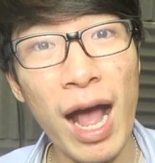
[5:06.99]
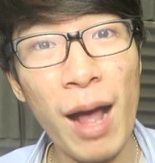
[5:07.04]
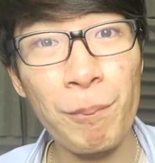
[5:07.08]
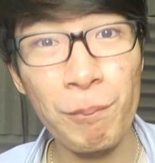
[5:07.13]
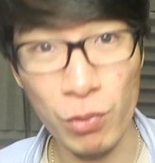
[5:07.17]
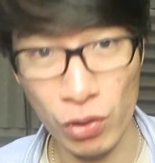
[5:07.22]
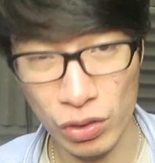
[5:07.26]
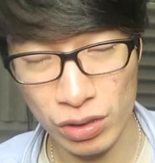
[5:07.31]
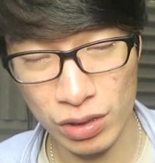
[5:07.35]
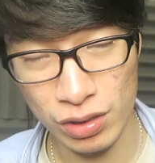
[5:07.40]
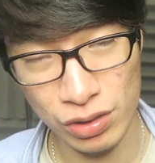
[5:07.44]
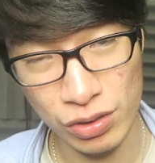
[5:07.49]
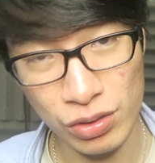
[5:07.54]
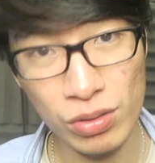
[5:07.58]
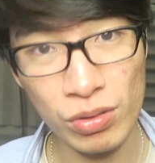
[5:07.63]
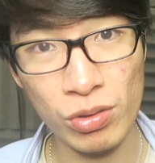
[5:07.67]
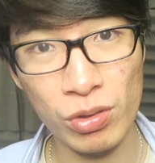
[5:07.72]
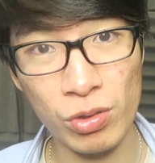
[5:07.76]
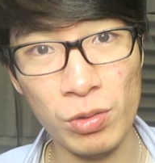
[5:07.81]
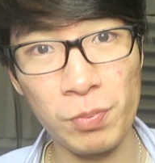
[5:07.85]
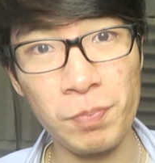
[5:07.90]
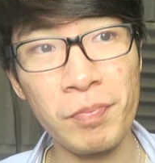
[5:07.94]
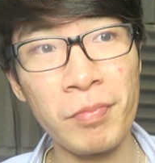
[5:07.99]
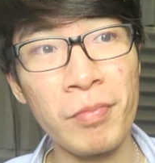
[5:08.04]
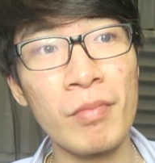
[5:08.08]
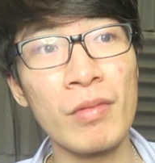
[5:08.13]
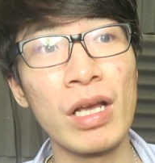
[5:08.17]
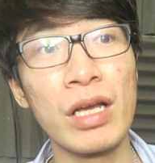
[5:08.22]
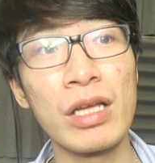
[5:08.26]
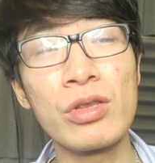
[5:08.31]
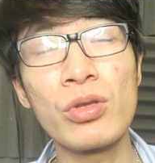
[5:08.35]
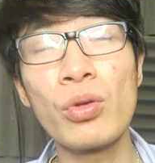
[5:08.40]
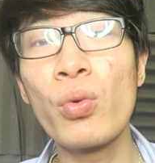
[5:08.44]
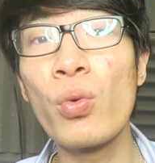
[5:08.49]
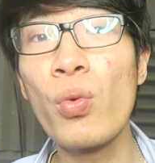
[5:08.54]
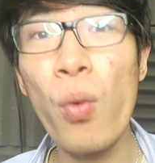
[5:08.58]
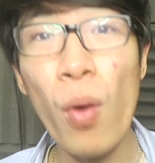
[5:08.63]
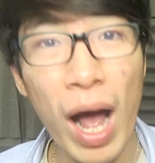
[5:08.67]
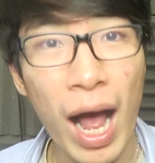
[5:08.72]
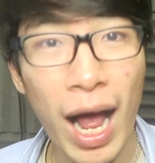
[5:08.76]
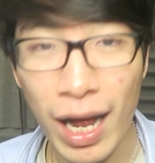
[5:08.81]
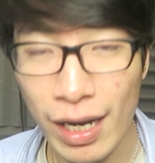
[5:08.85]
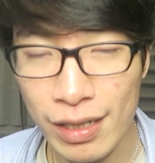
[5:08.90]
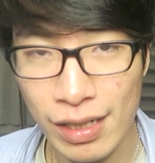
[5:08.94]
upload ke YouTube itu
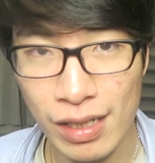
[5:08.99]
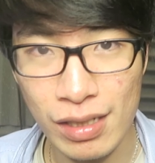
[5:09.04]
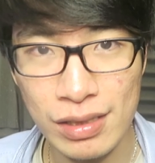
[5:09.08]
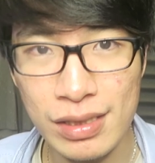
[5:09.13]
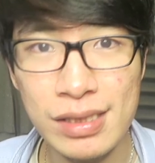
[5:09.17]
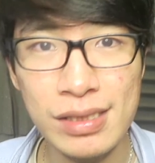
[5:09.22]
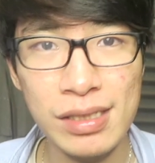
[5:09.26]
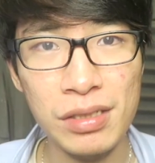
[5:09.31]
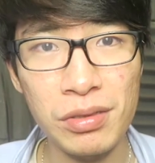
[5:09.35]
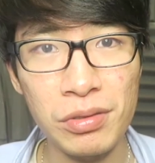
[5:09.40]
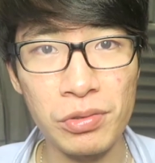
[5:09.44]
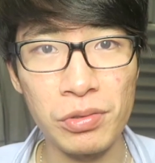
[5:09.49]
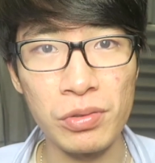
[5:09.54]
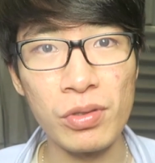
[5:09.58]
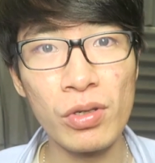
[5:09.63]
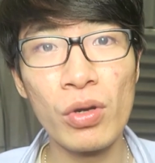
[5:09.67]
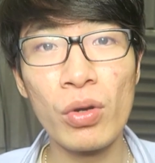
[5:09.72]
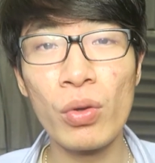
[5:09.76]
gue ada di situ?